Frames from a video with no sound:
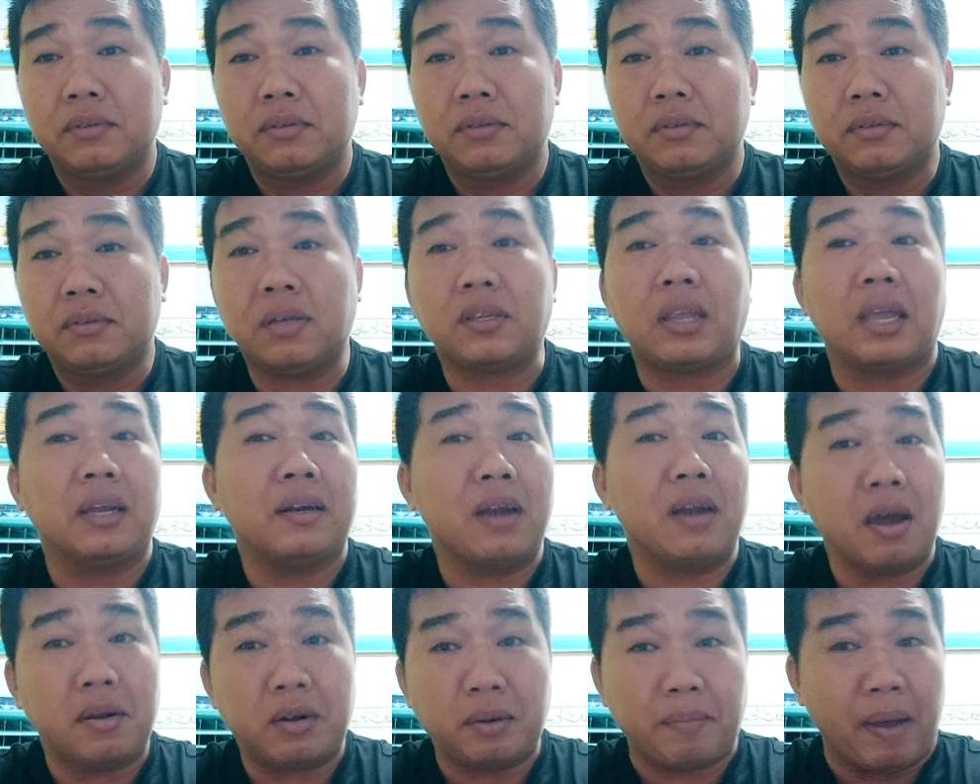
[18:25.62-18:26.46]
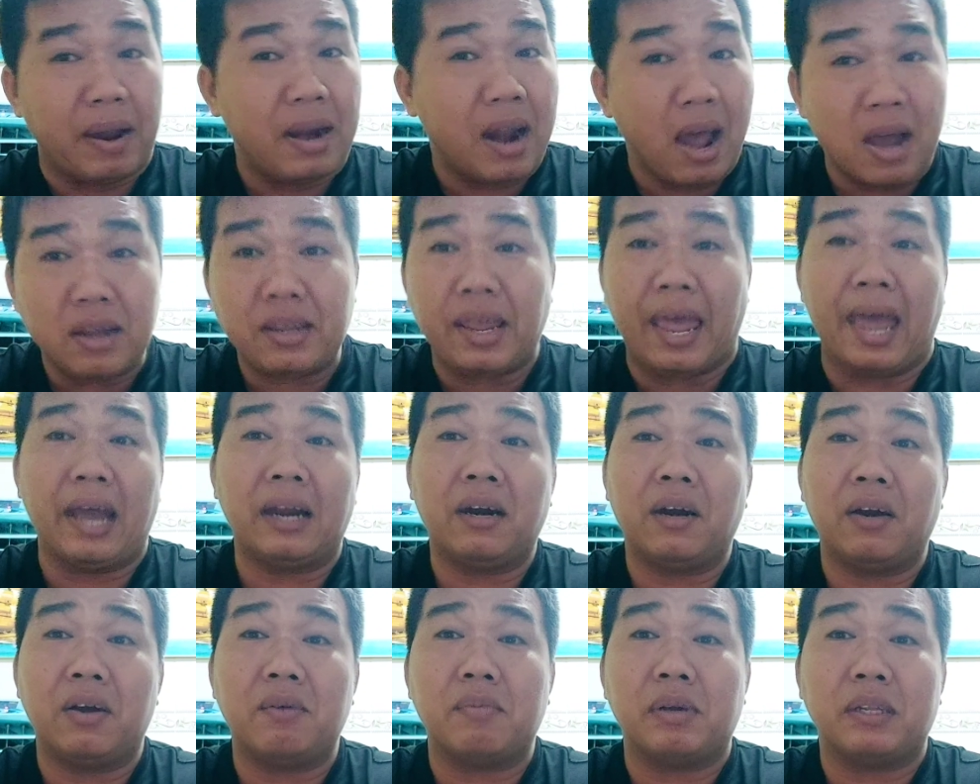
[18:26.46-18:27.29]
nói chuyện đơn nó bị đơn
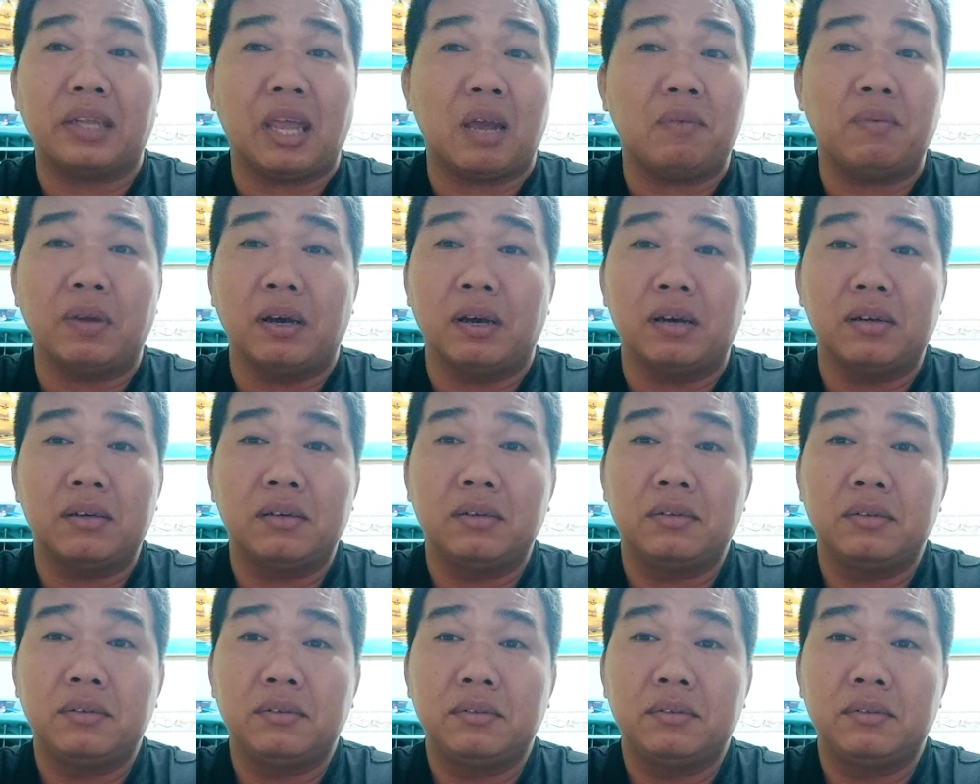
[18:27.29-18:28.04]
giản thôi mình chuyển được